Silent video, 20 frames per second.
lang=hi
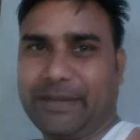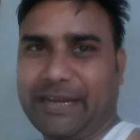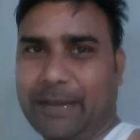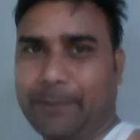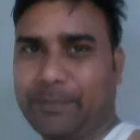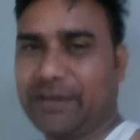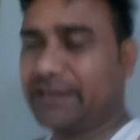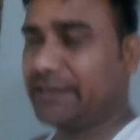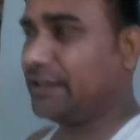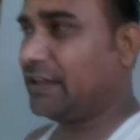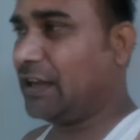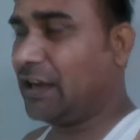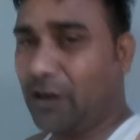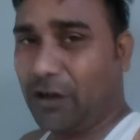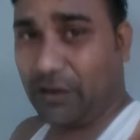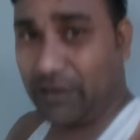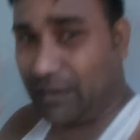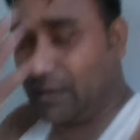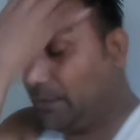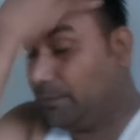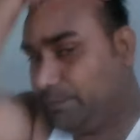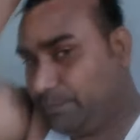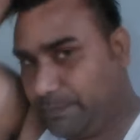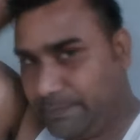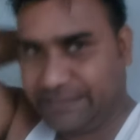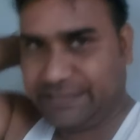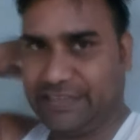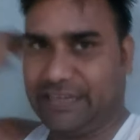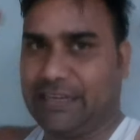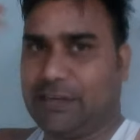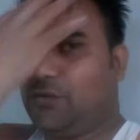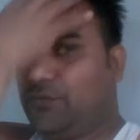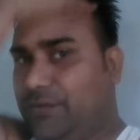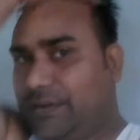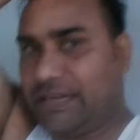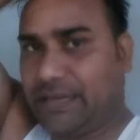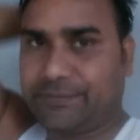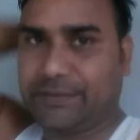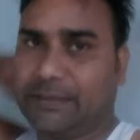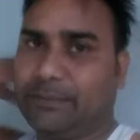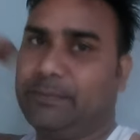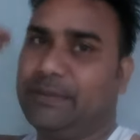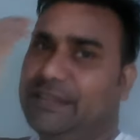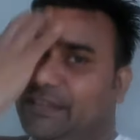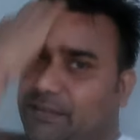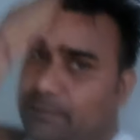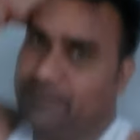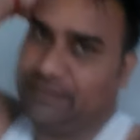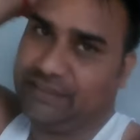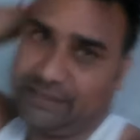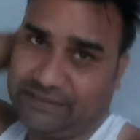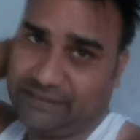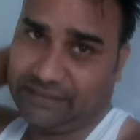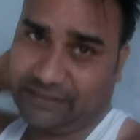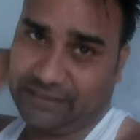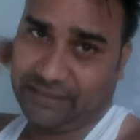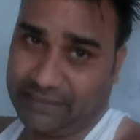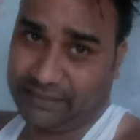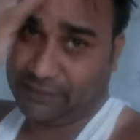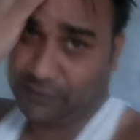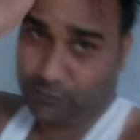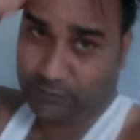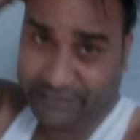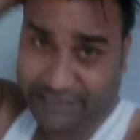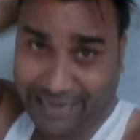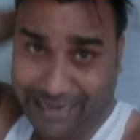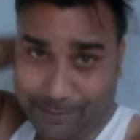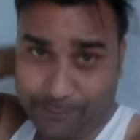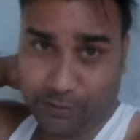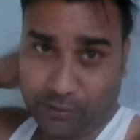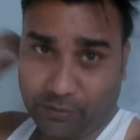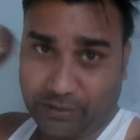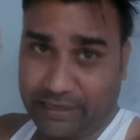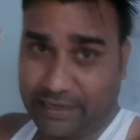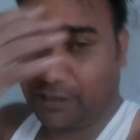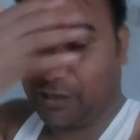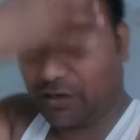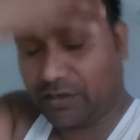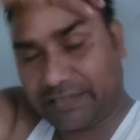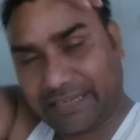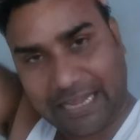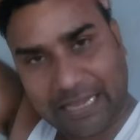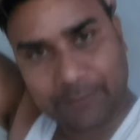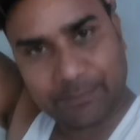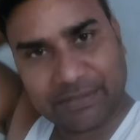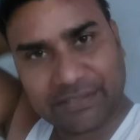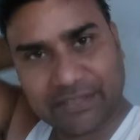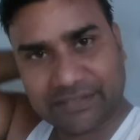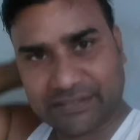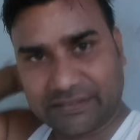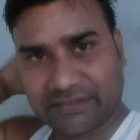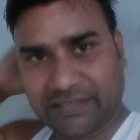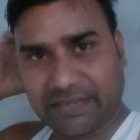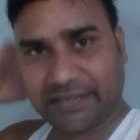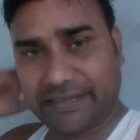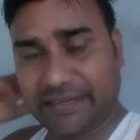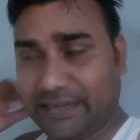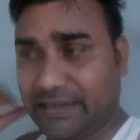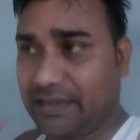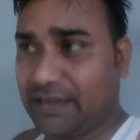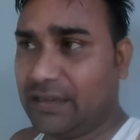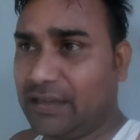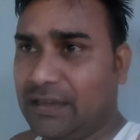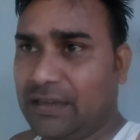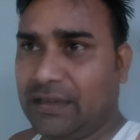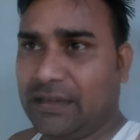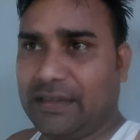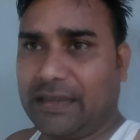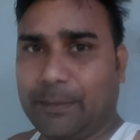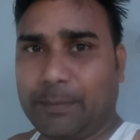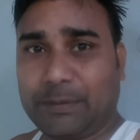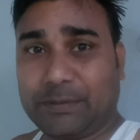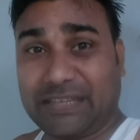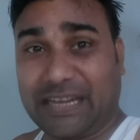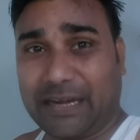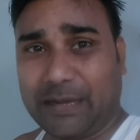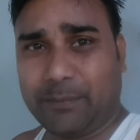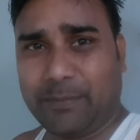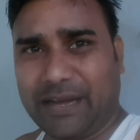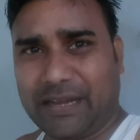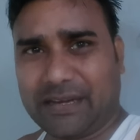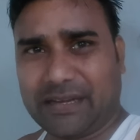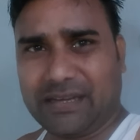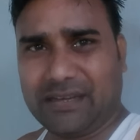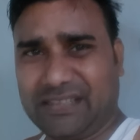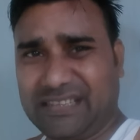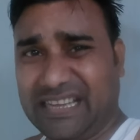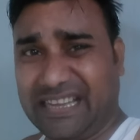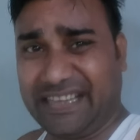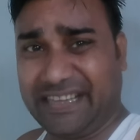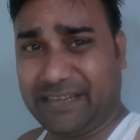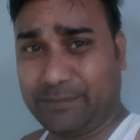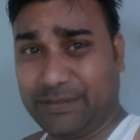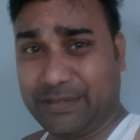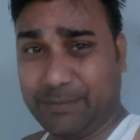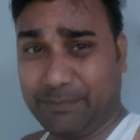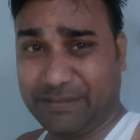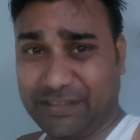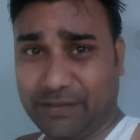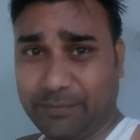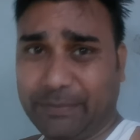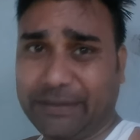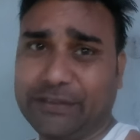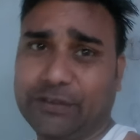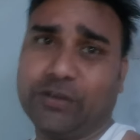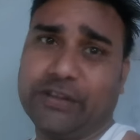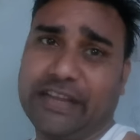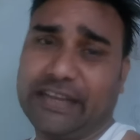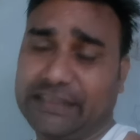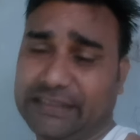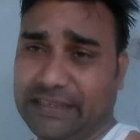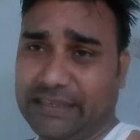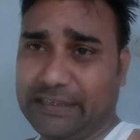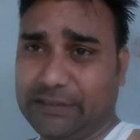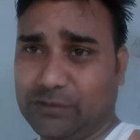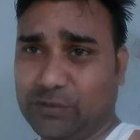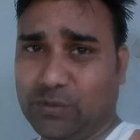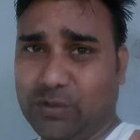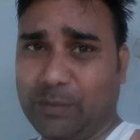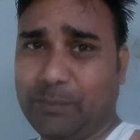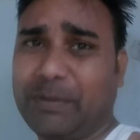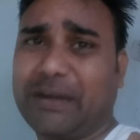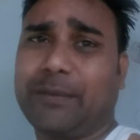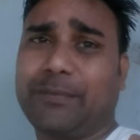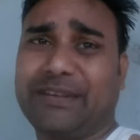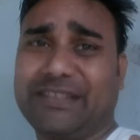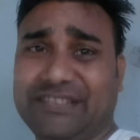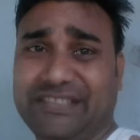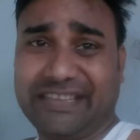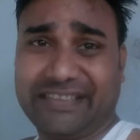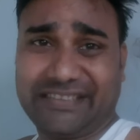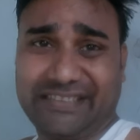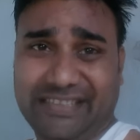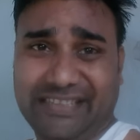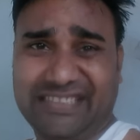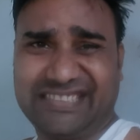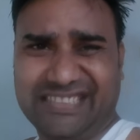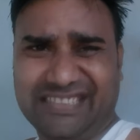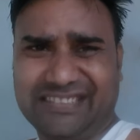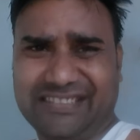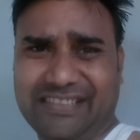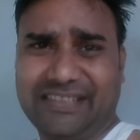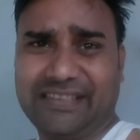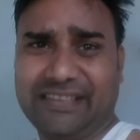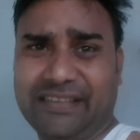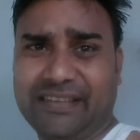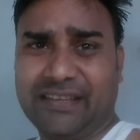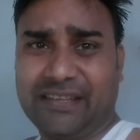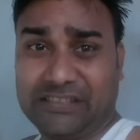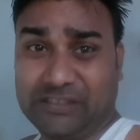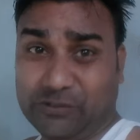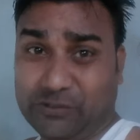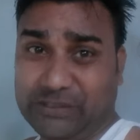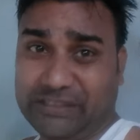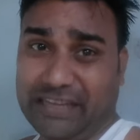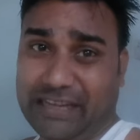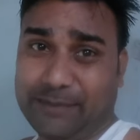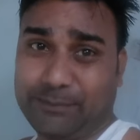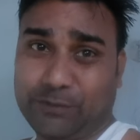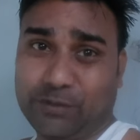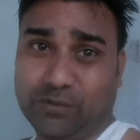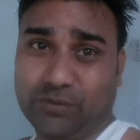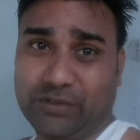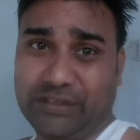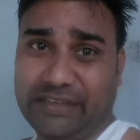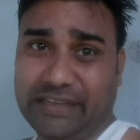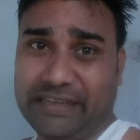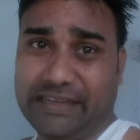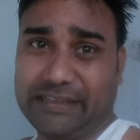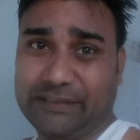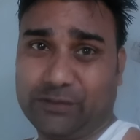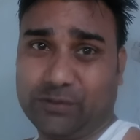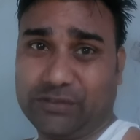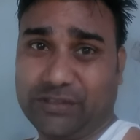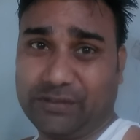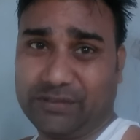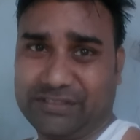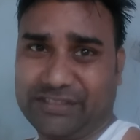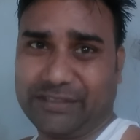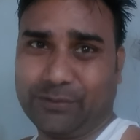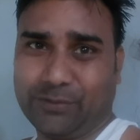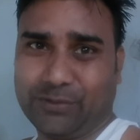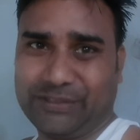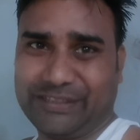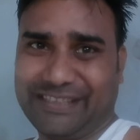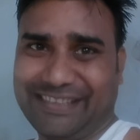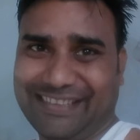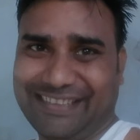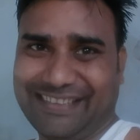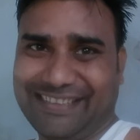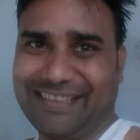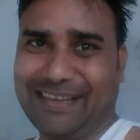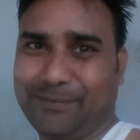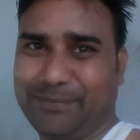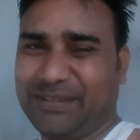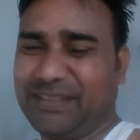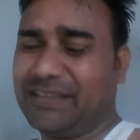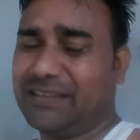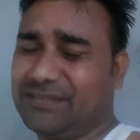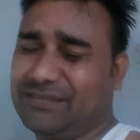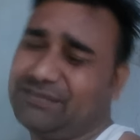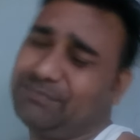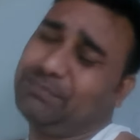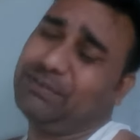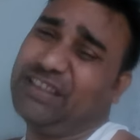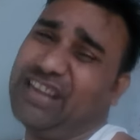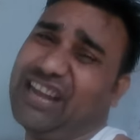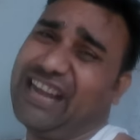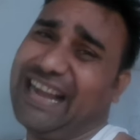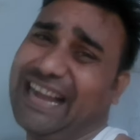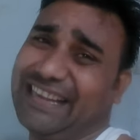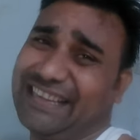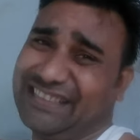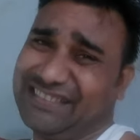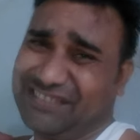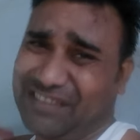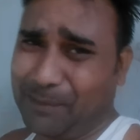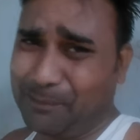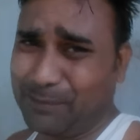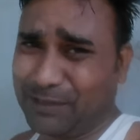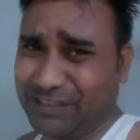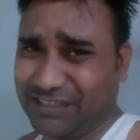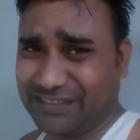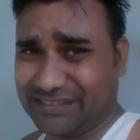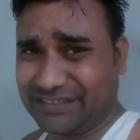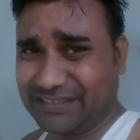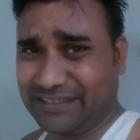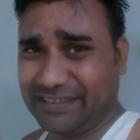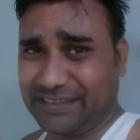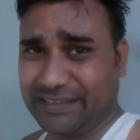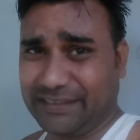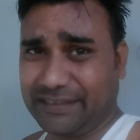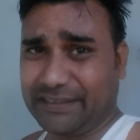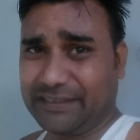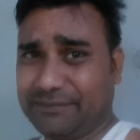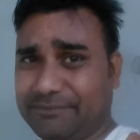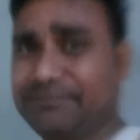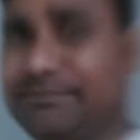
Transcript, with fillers: में रैप करके और अब मैं जा रहा हूँ फटाफट मंदिर में दर्शन करने क्योंकि टाइम भी हो रहा है और टाइम में दर्शन करने का यहाँ पे साढ़े बारह या एक बजे मंदिर बंद हो जाता है तो फटाफट देखते हैं चलते हैं क्योंकि टाइम तो हो ही रहा है तो दर्शन होते हैं या फिर फिर आके शाम में दर्शन करेंगे